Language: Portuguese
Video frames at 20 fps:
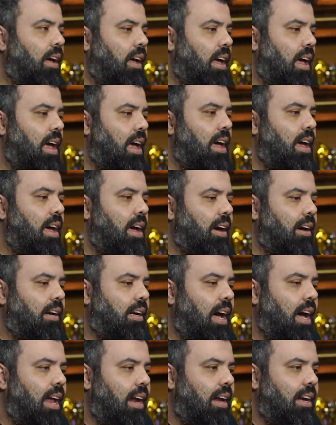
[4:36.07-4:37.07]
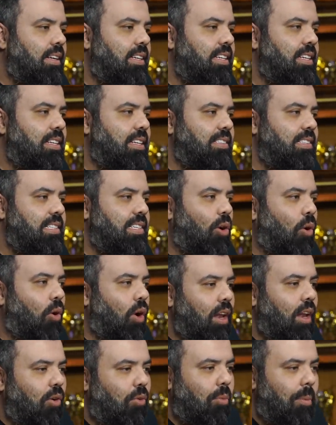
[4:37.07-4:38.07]
É, cara, e assim,
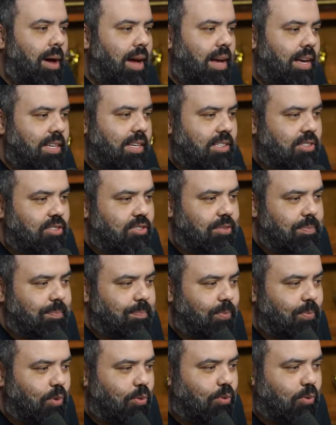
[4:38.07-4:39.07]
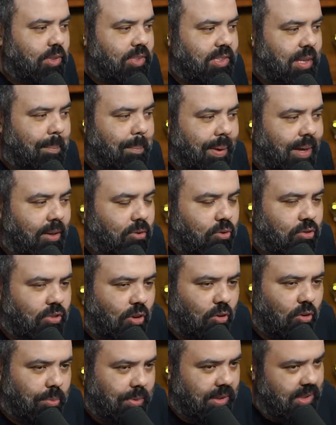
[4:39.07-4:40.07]
rola umas. Tu ficou sabendo de
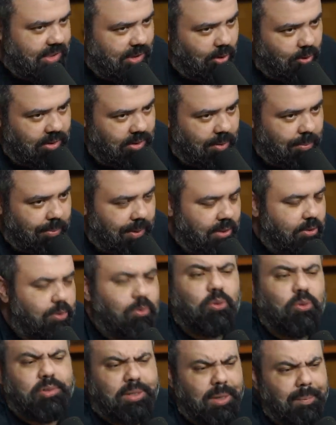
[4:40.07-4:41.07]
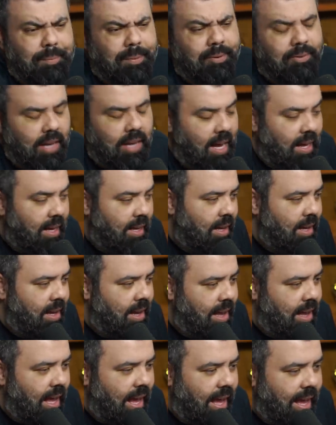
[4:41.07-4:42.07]
alguma nesse teu tempo aí, tu ficou um tempão lá.
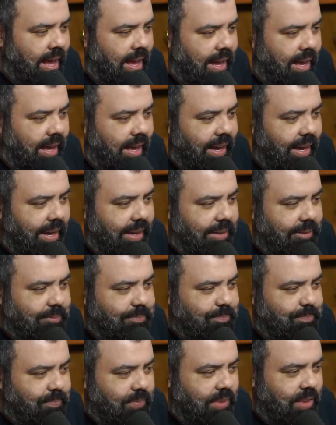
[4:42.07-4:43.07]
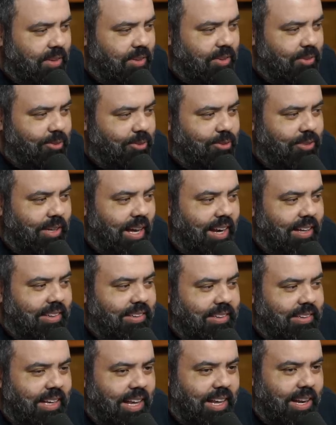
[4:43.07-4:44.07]
É os caras
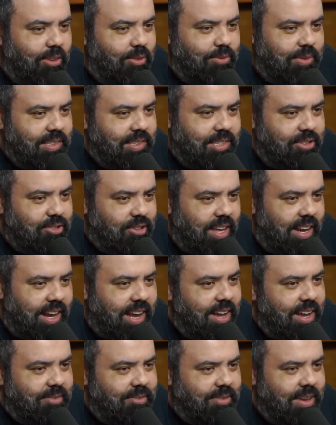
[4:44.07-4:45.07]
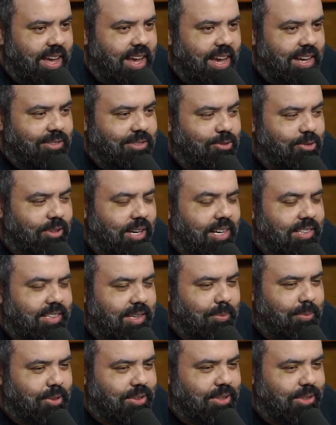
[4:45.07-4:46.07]
querendo fazer engenharia reversa, os caras
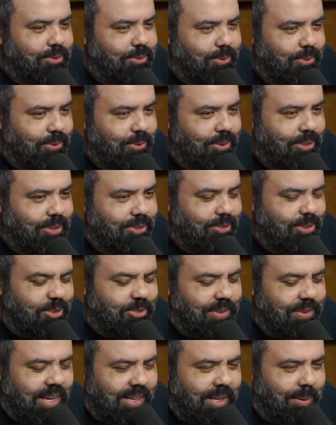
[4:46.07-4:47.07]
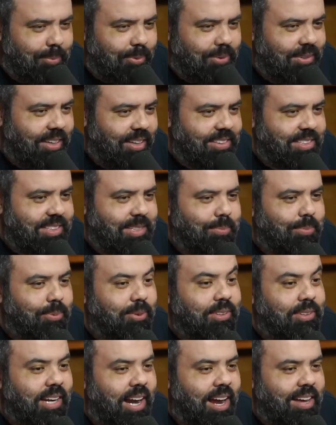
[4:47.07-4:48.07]
sabotando o outro, as filhas da putagem assim
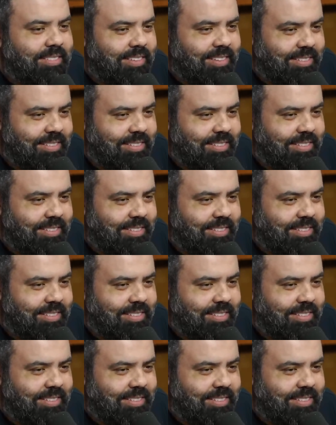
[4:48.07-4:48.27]
por trás.